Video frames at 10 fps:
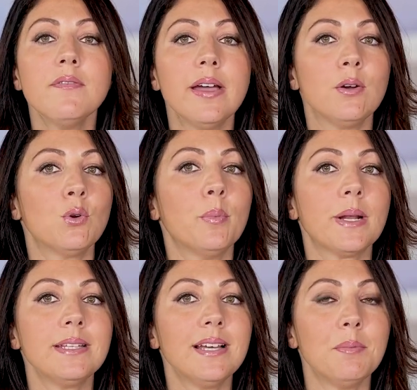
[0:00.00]
vengono
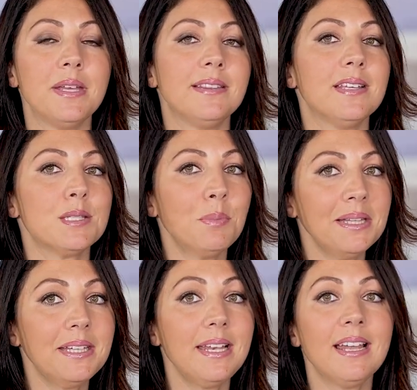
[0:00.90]
praticamente
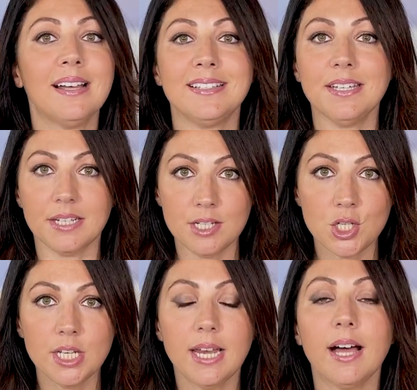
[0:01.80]
smantellati e
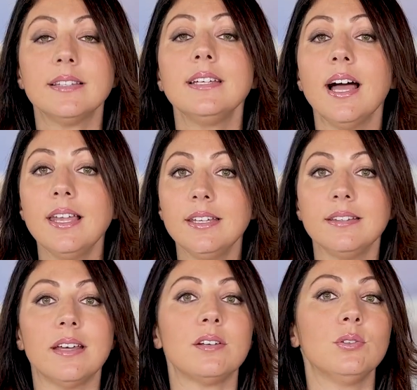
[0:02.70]
riciclati
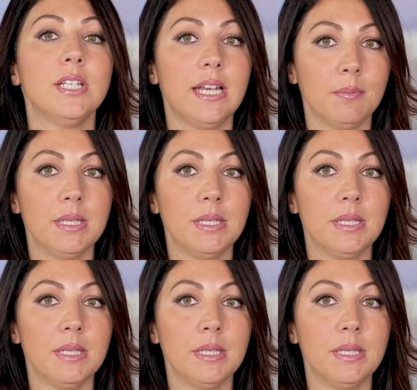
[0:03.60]
all'interno della